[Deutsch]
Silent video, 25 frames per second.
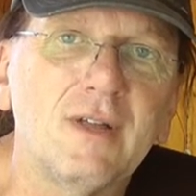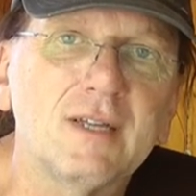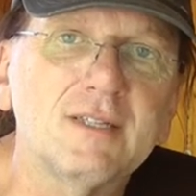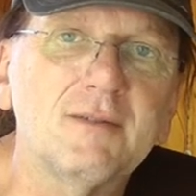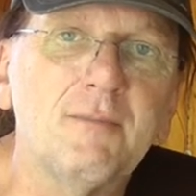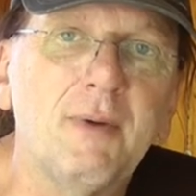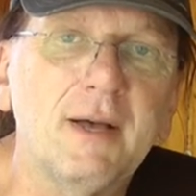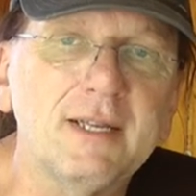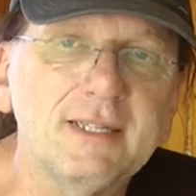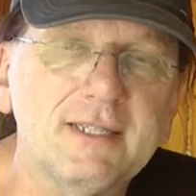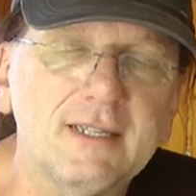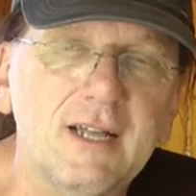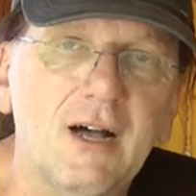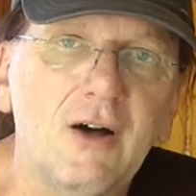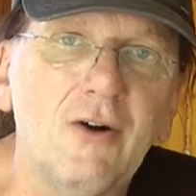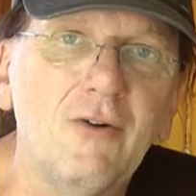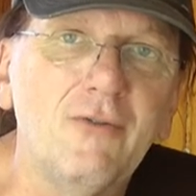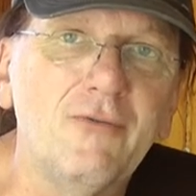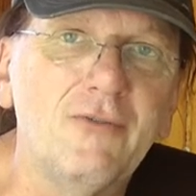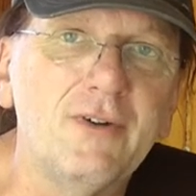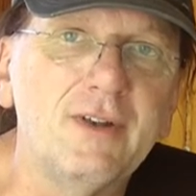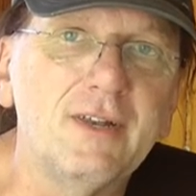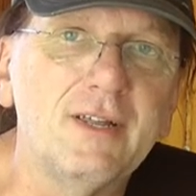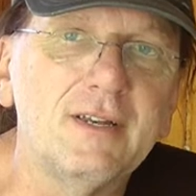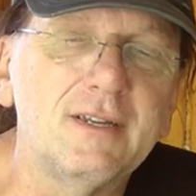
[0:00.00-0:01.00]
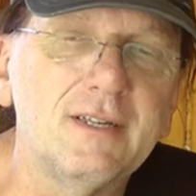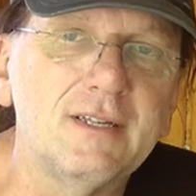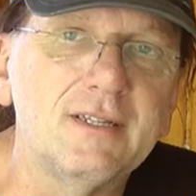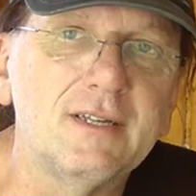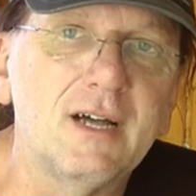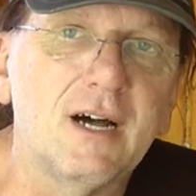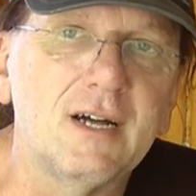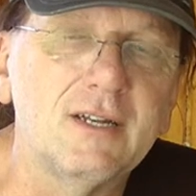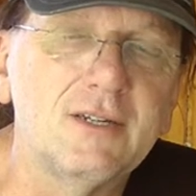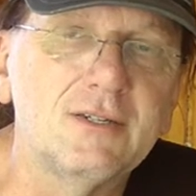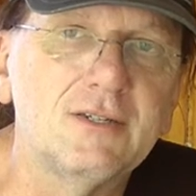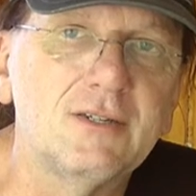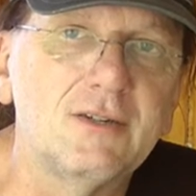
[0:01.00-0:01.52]
Also passt auf, wenn ihr
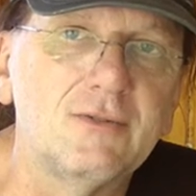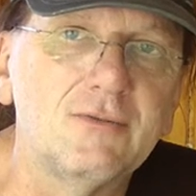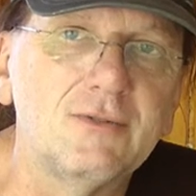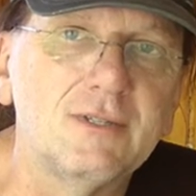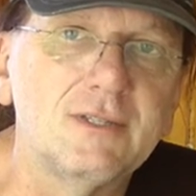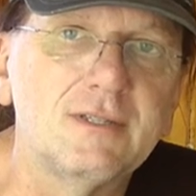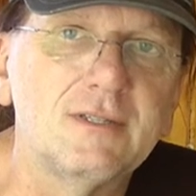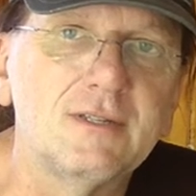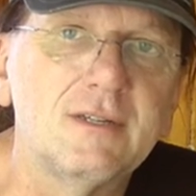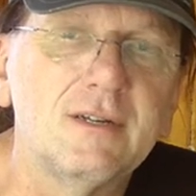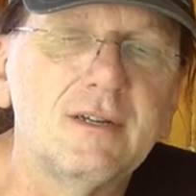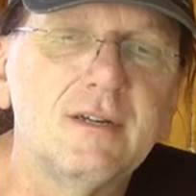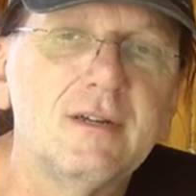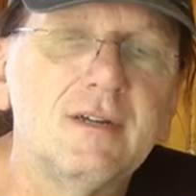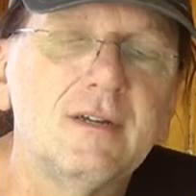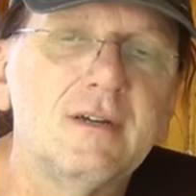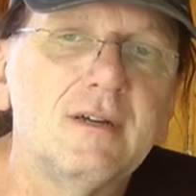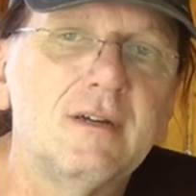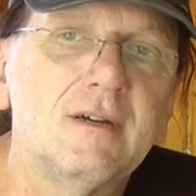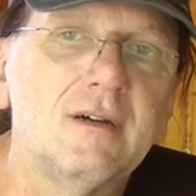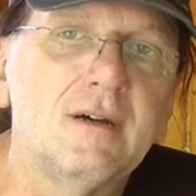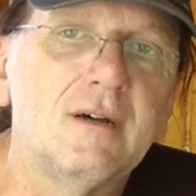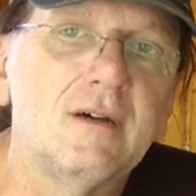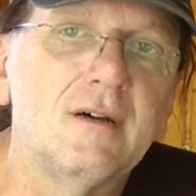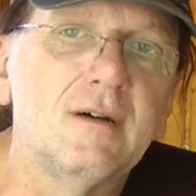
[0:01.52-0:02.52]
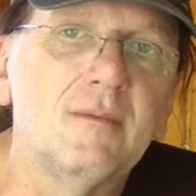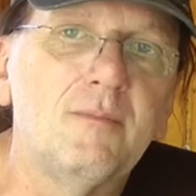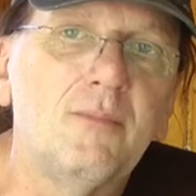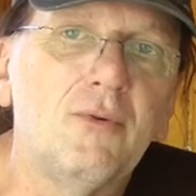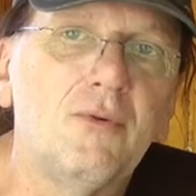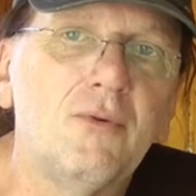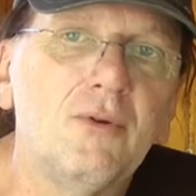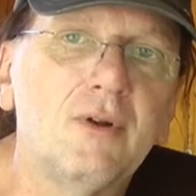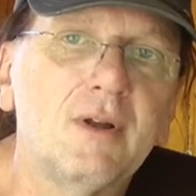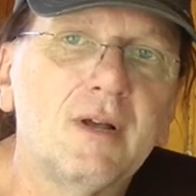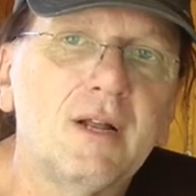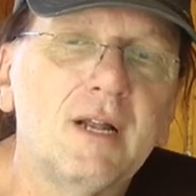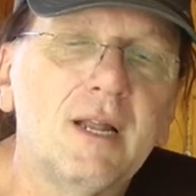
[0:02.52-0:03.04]
diese
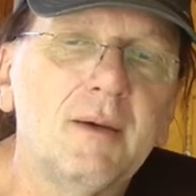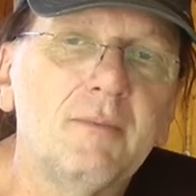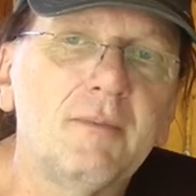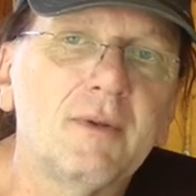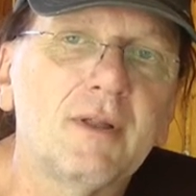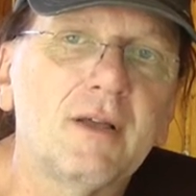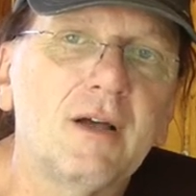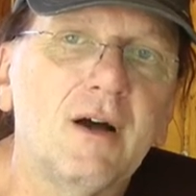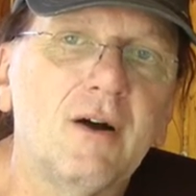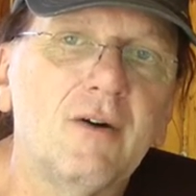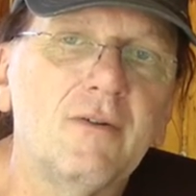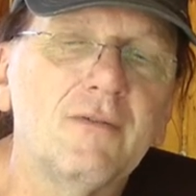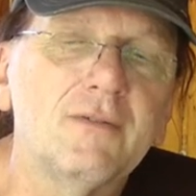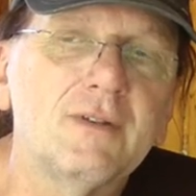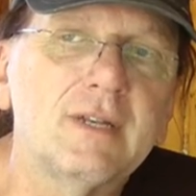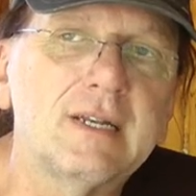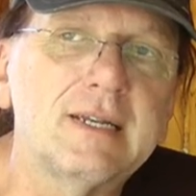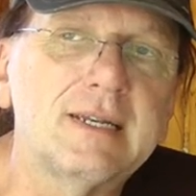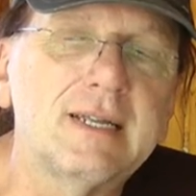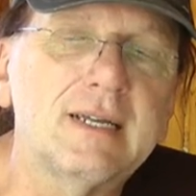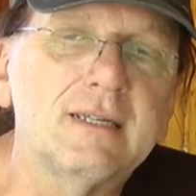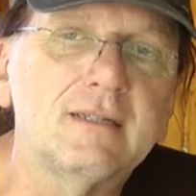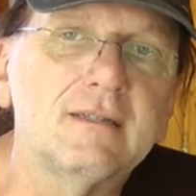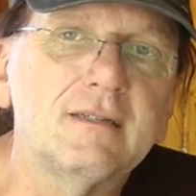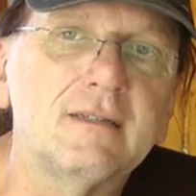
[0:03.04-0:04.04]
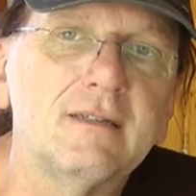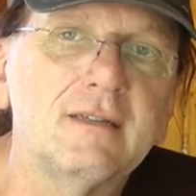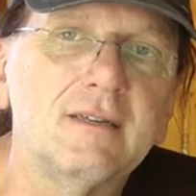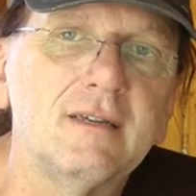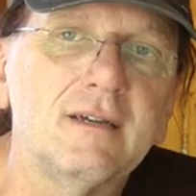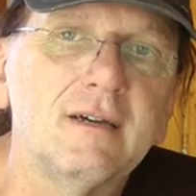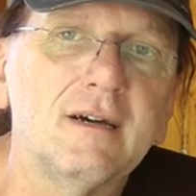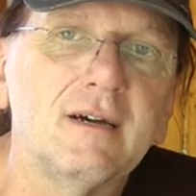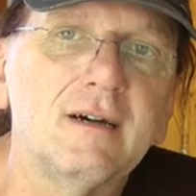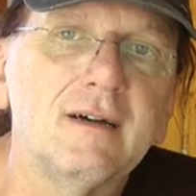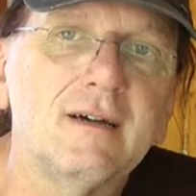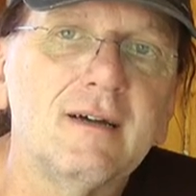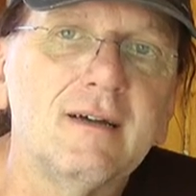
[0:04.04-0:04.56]
Anschlusspolklemmen äh, kauft, dass
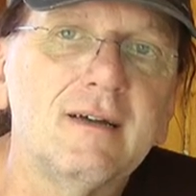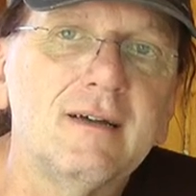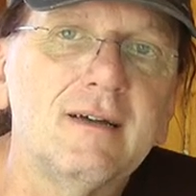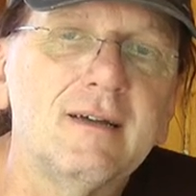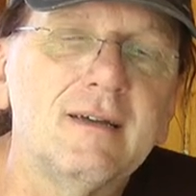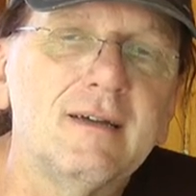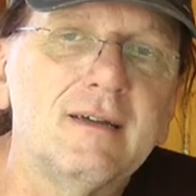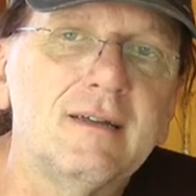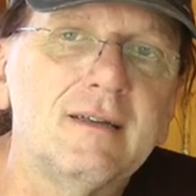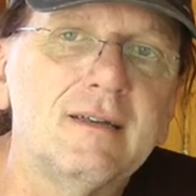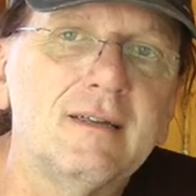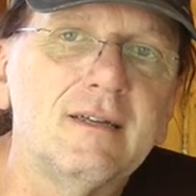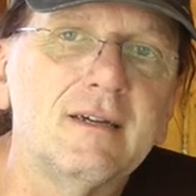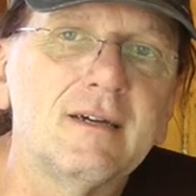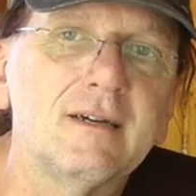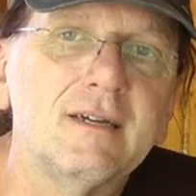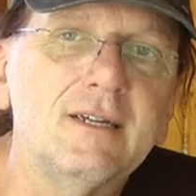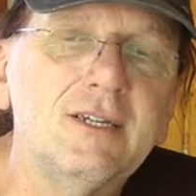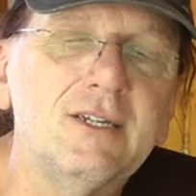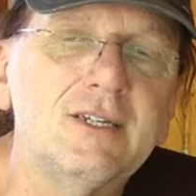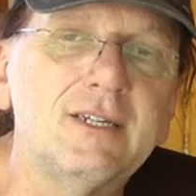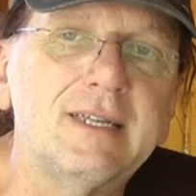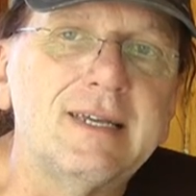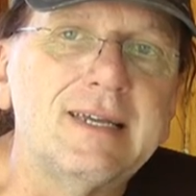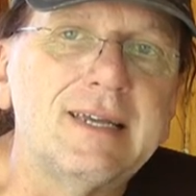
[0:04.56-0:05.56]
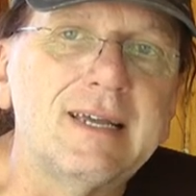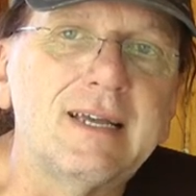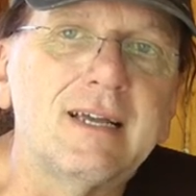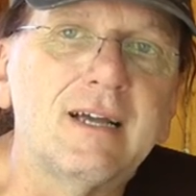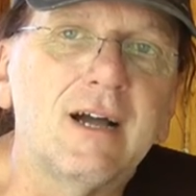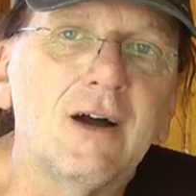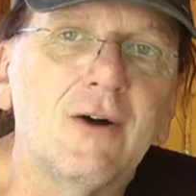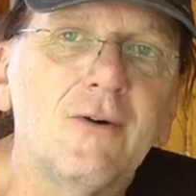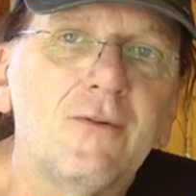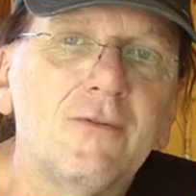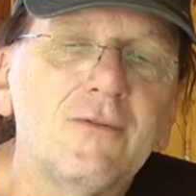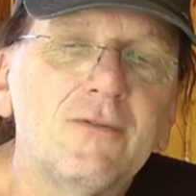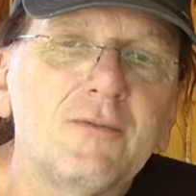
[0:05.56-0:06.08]
ihr die richtigen
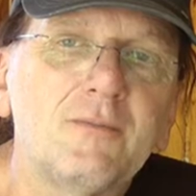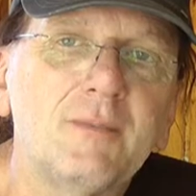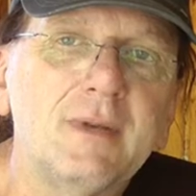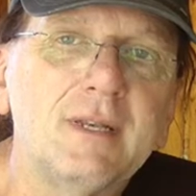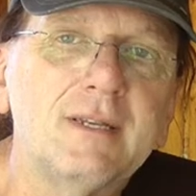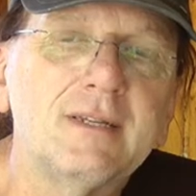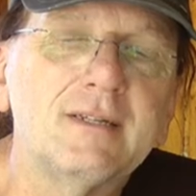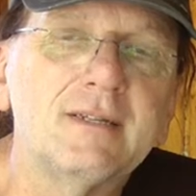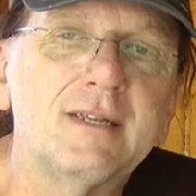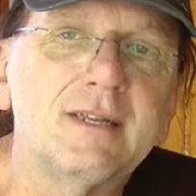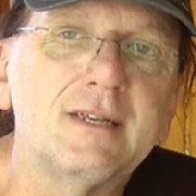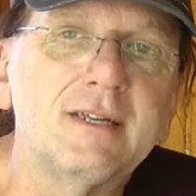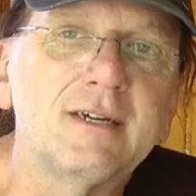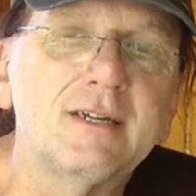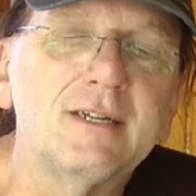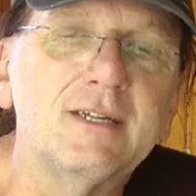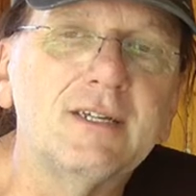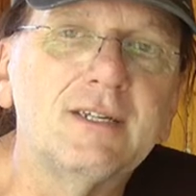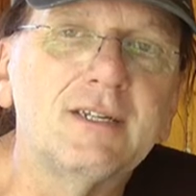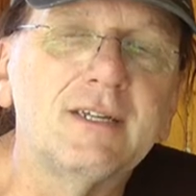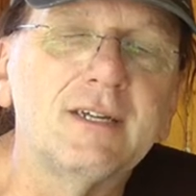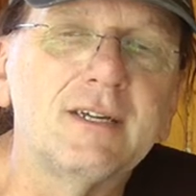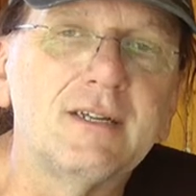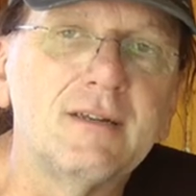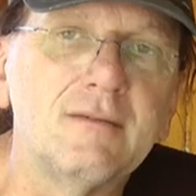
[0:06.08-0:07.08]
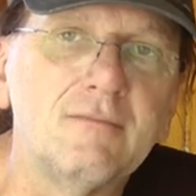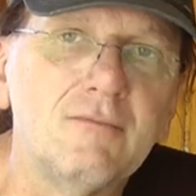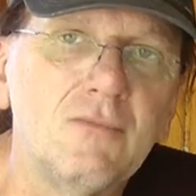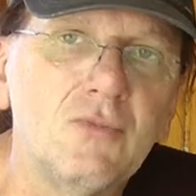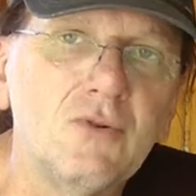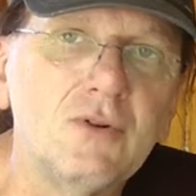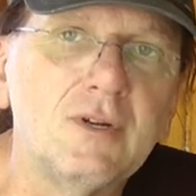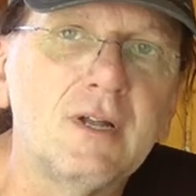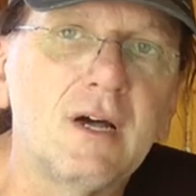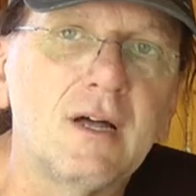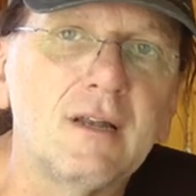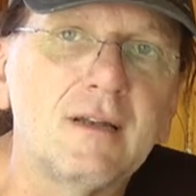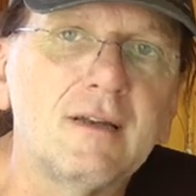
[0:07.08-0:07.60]
kauft mit den richtigen
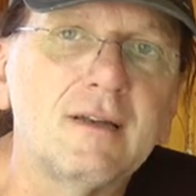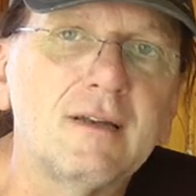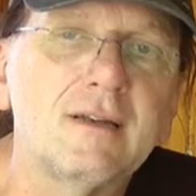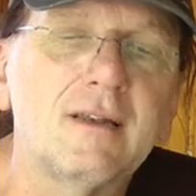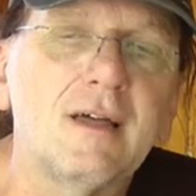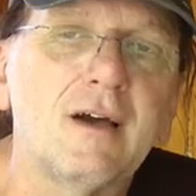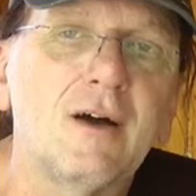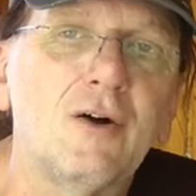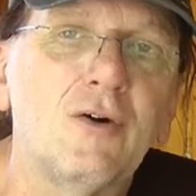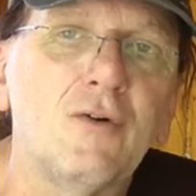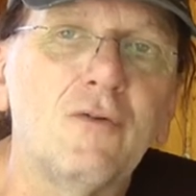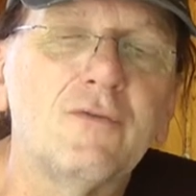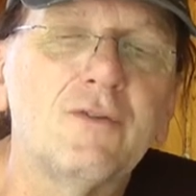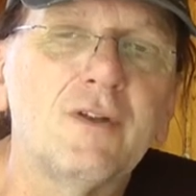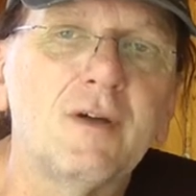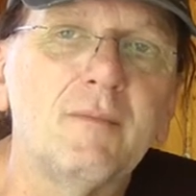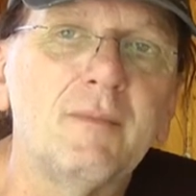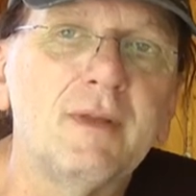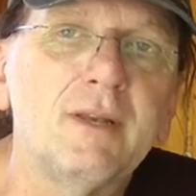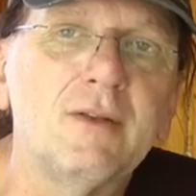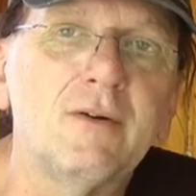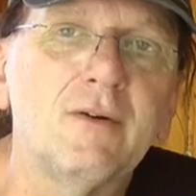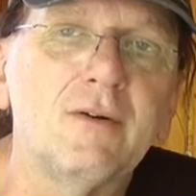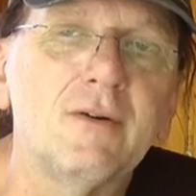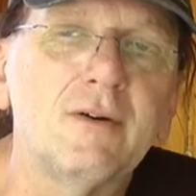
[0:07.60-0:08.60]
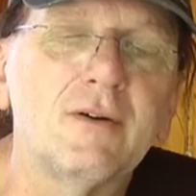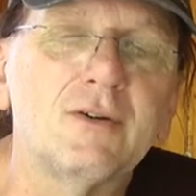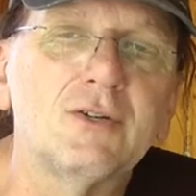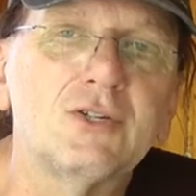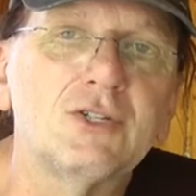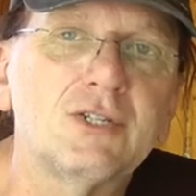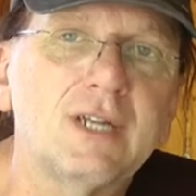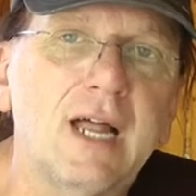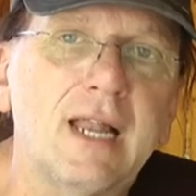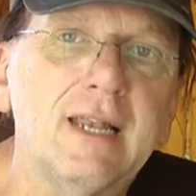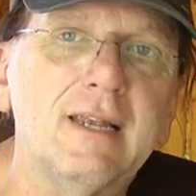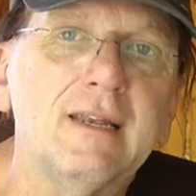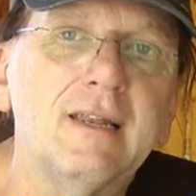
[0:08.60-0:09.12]
Muttern drauf, damit eure
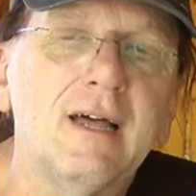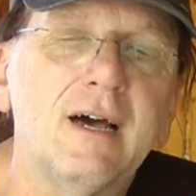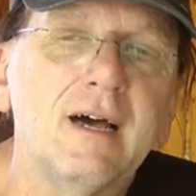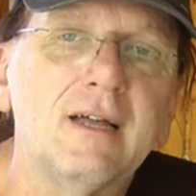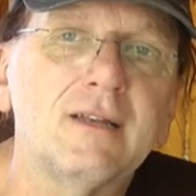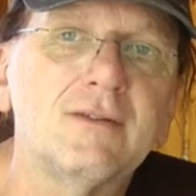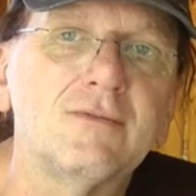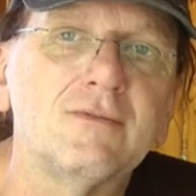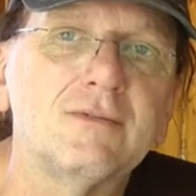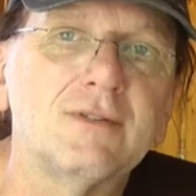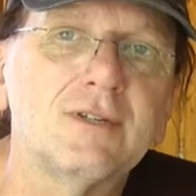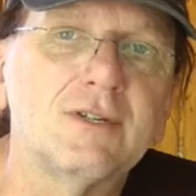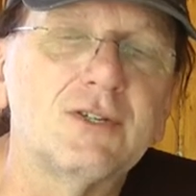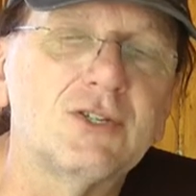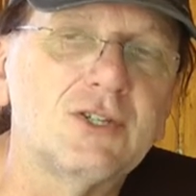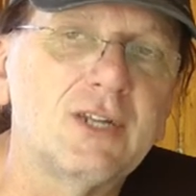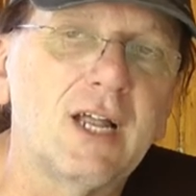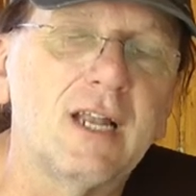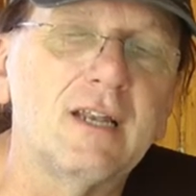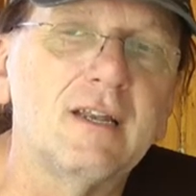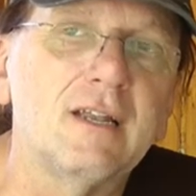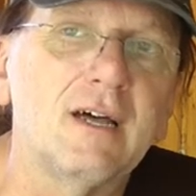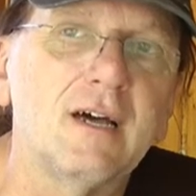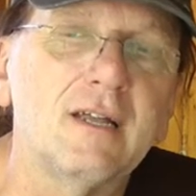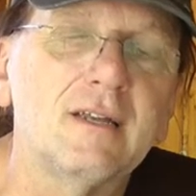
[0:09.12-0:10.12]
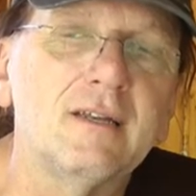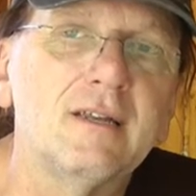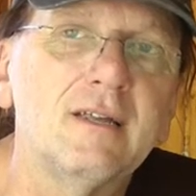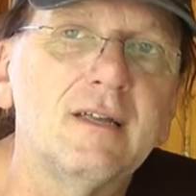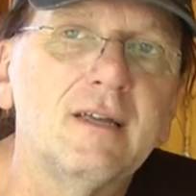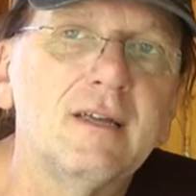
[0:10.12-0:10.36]
Standard, unsere Standard